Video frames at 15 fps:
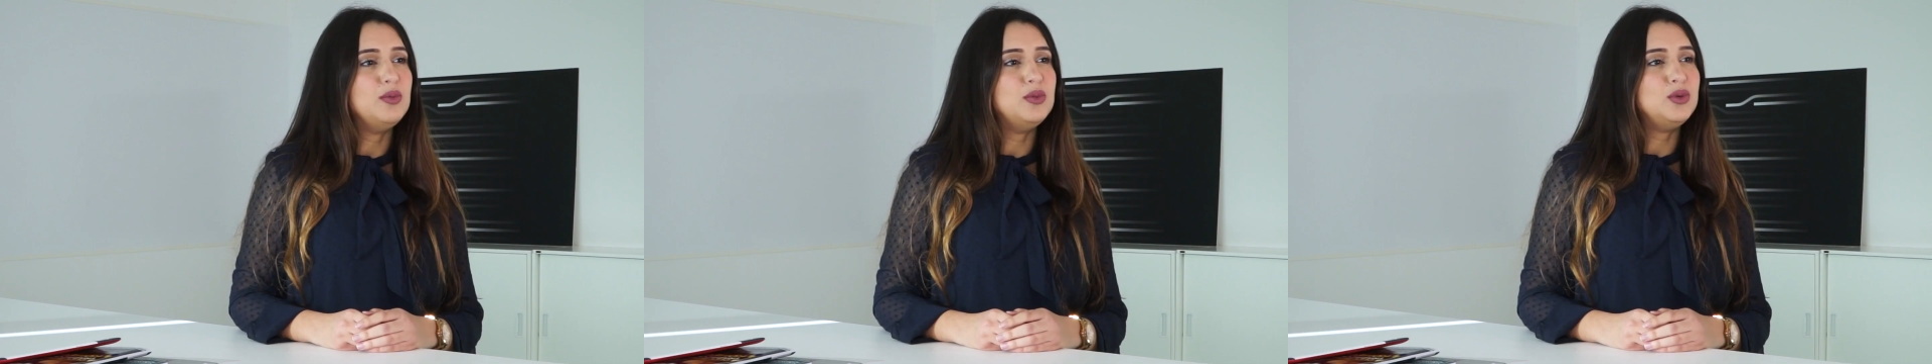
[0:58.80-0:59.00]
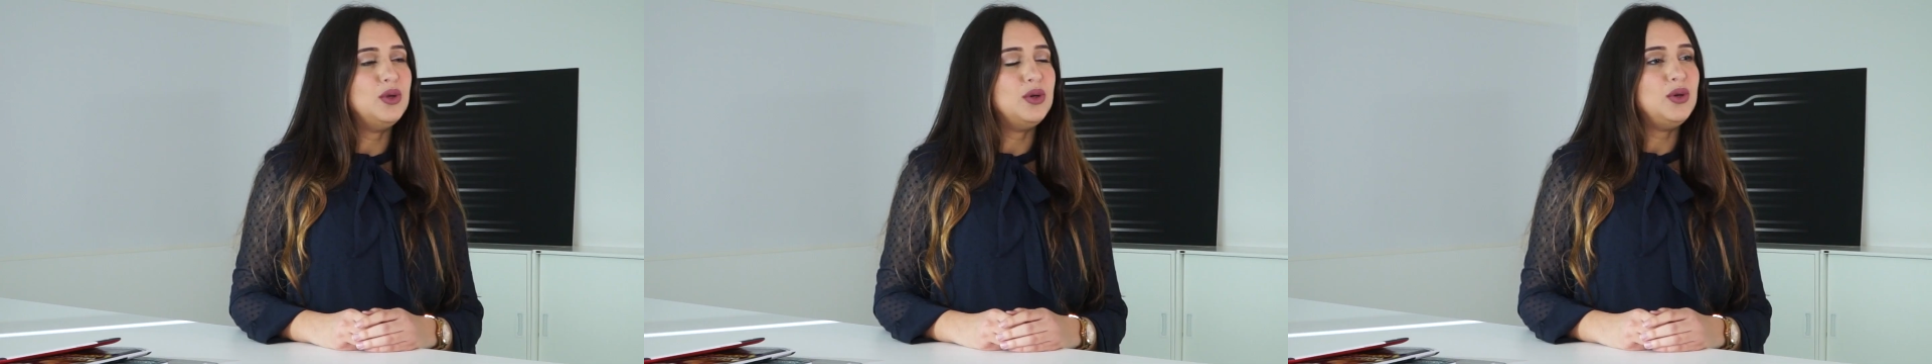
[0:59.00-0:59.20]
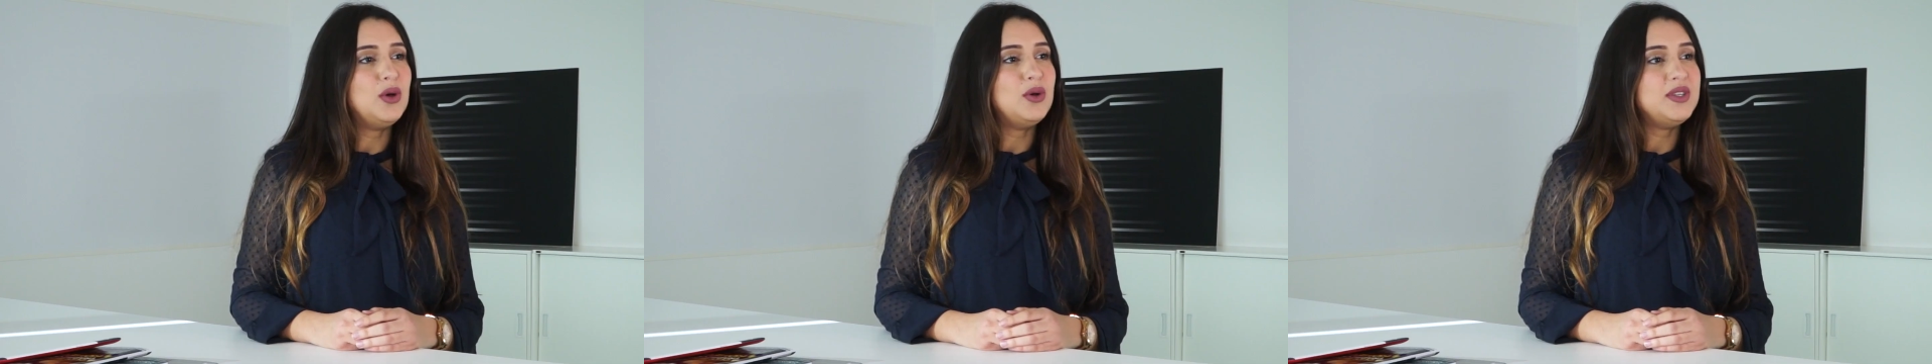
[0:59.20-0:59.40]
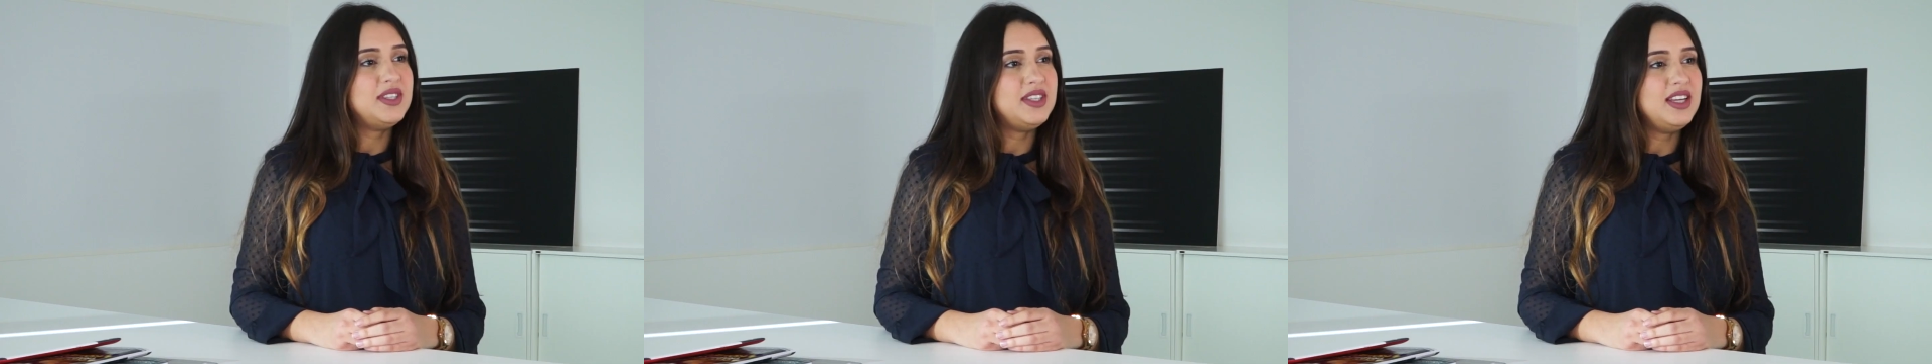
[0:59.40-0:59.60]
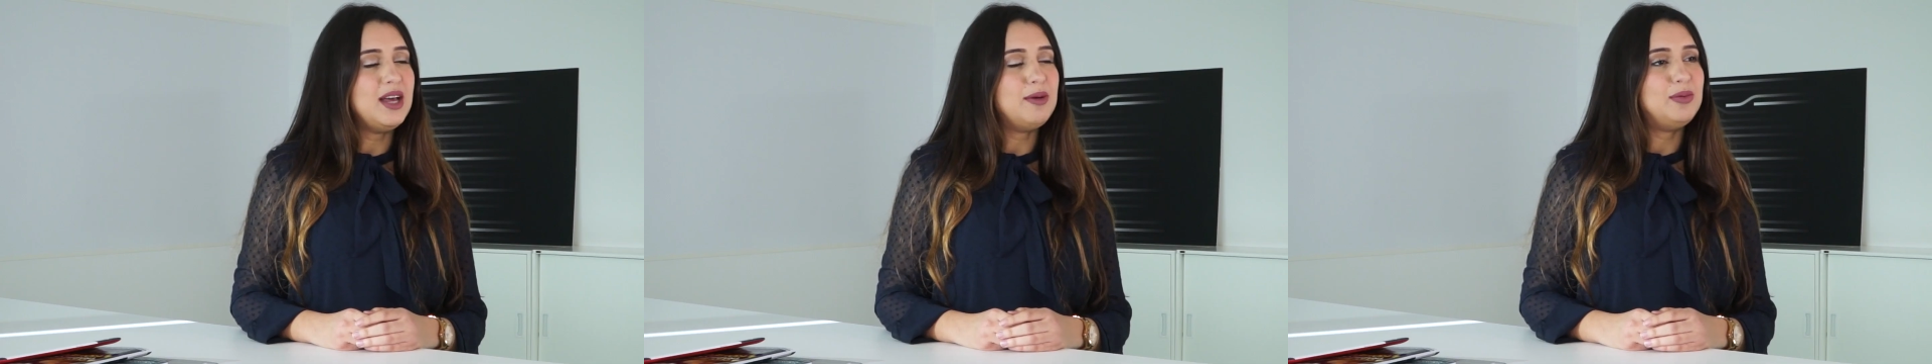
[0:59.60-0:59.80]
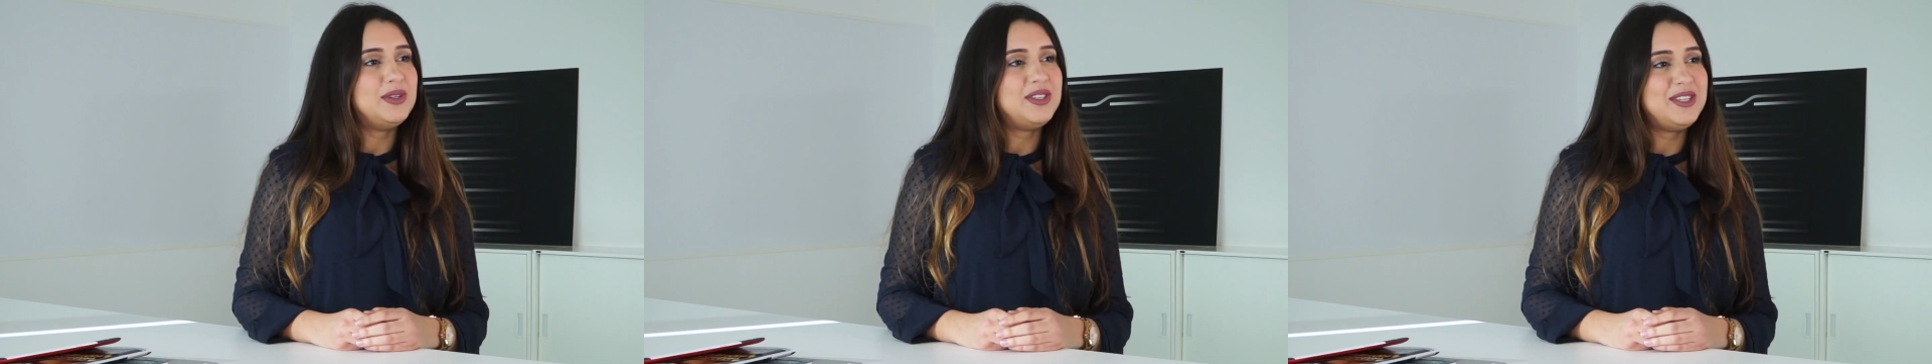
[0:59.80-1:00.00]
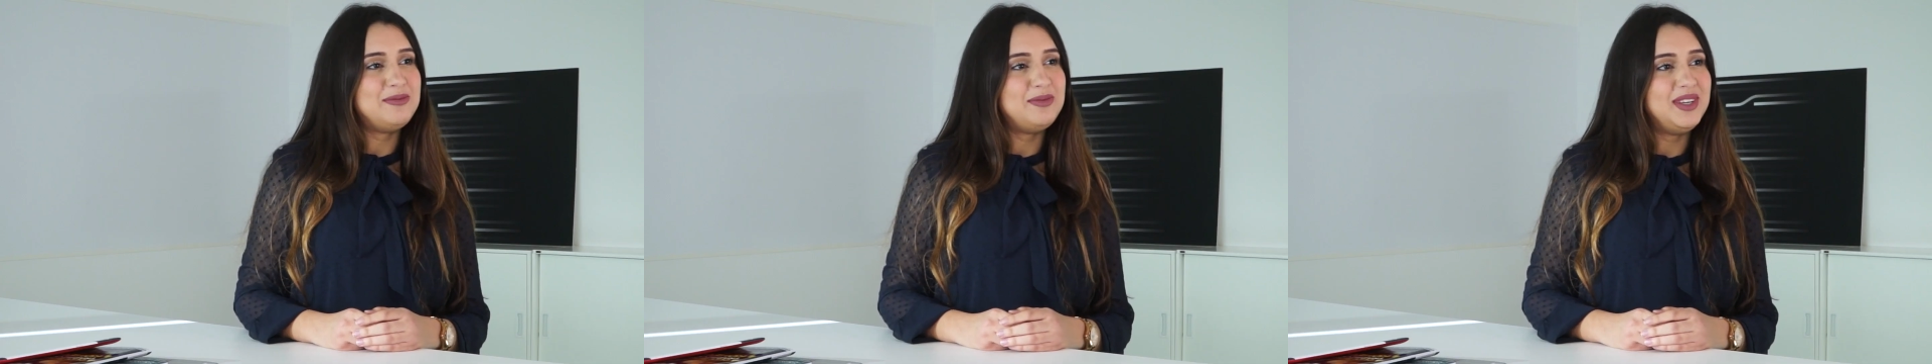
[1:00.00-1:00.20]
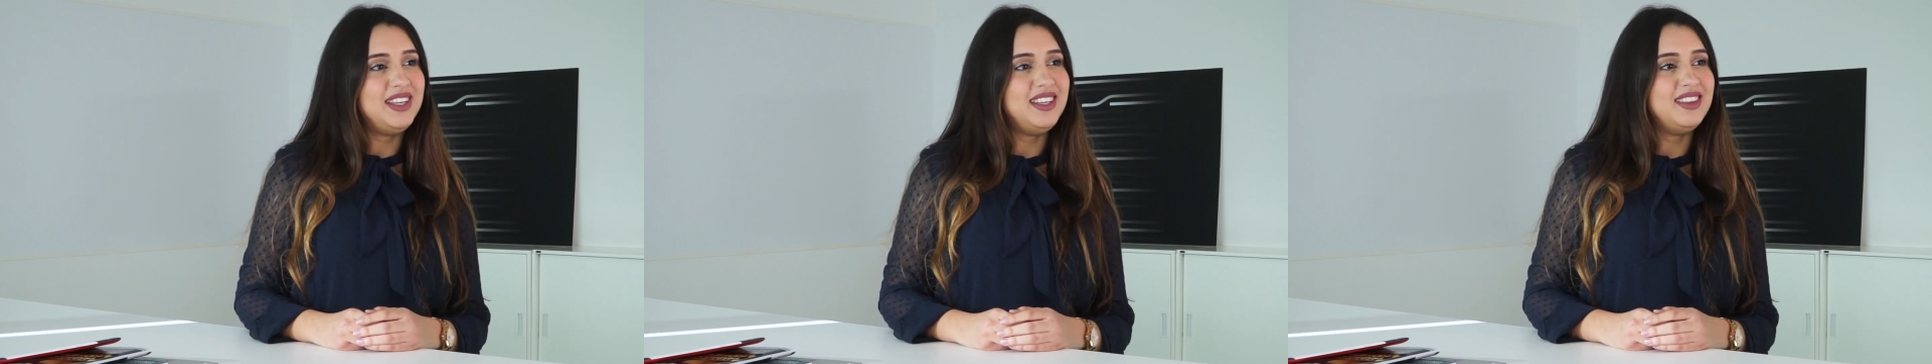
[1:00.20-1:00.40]
On me donne aussi la
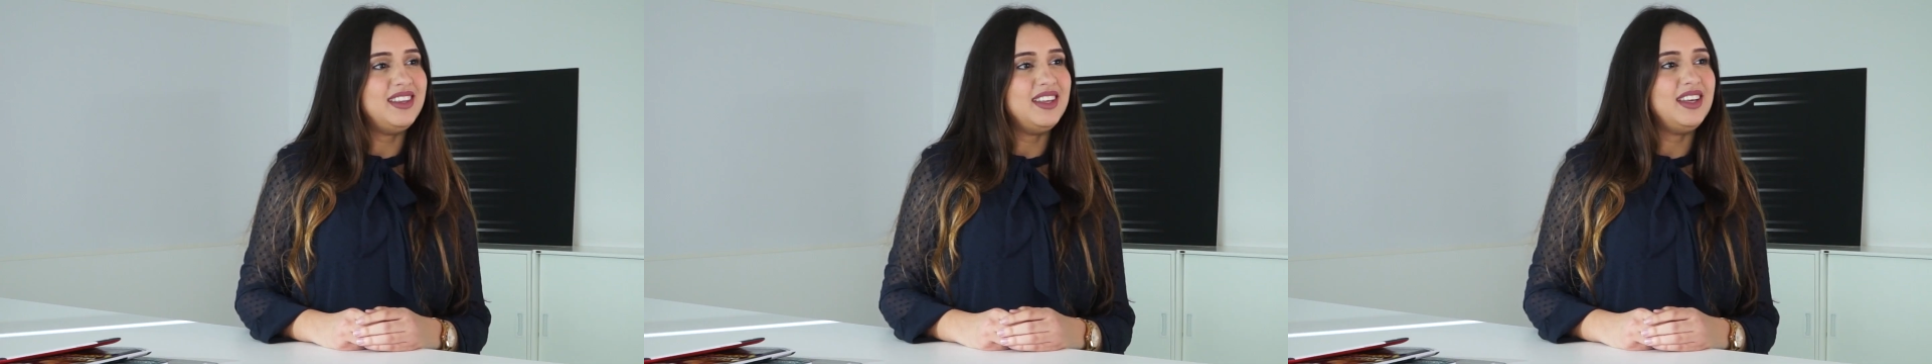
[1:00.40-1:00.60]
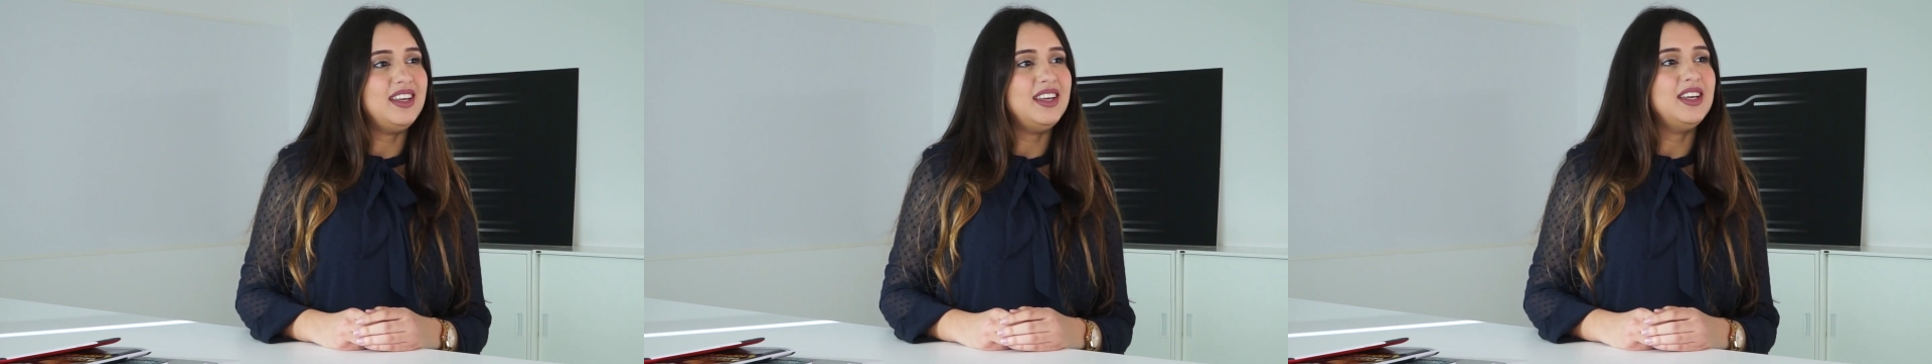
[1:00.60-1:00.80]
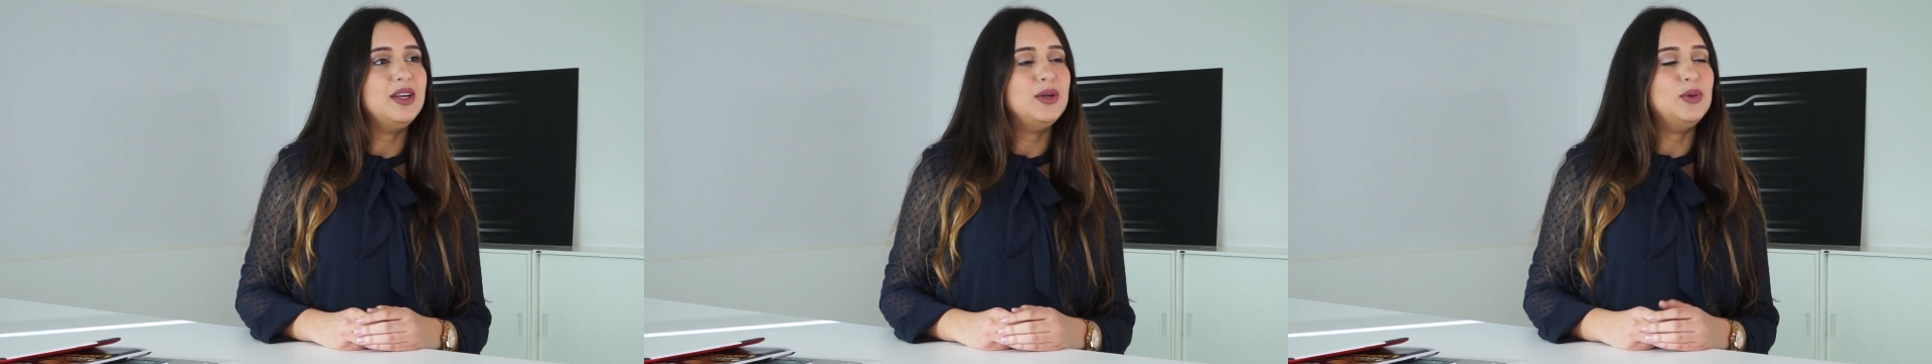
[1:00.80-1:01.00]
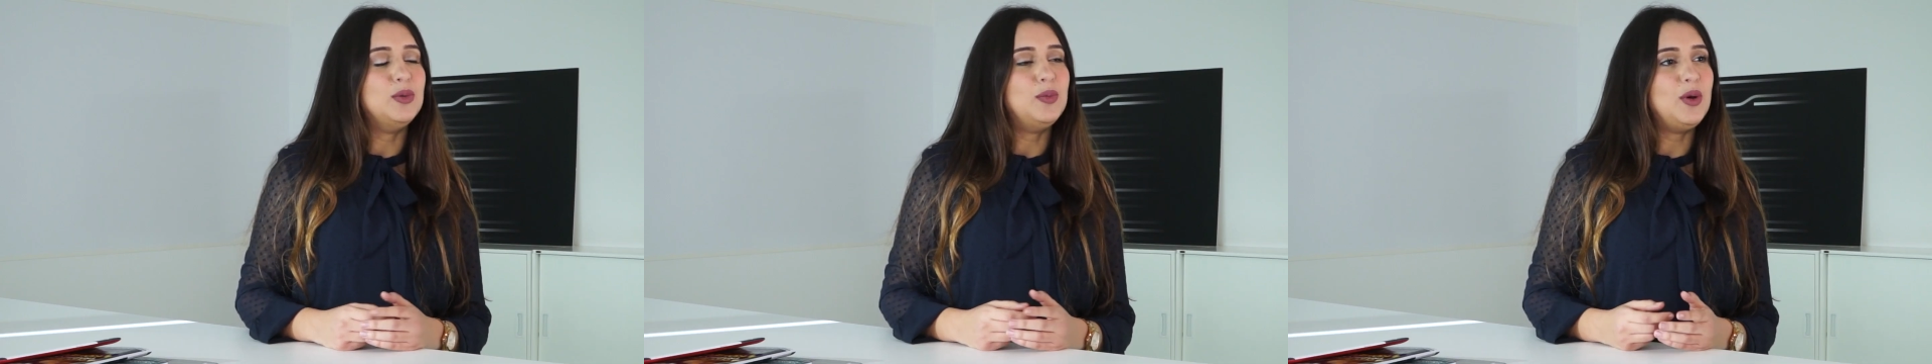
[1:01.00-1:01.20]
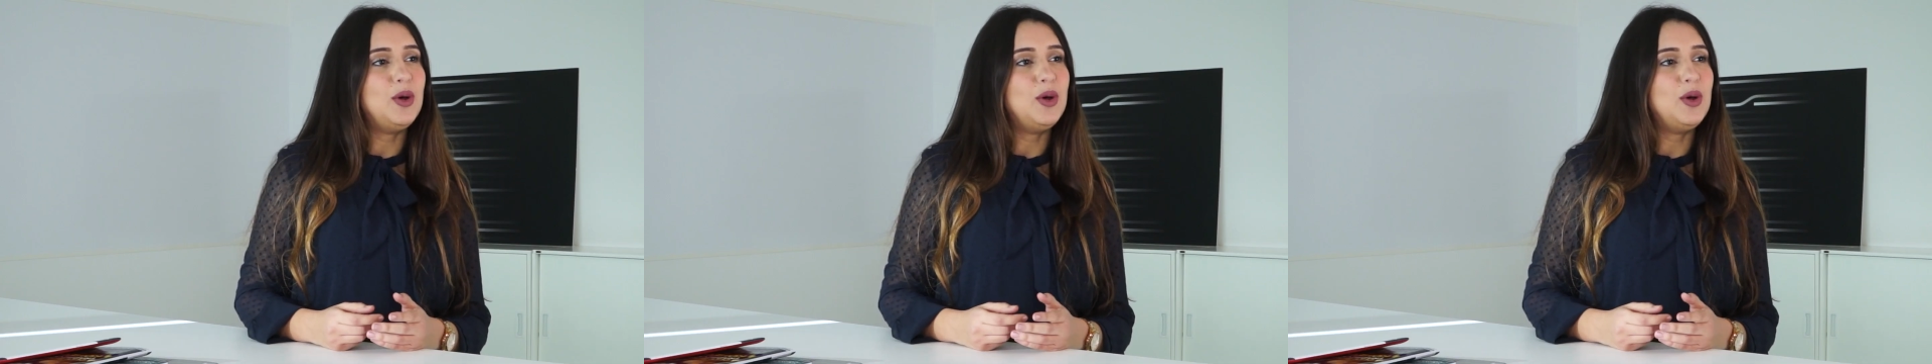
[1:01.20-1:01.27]
possibilité de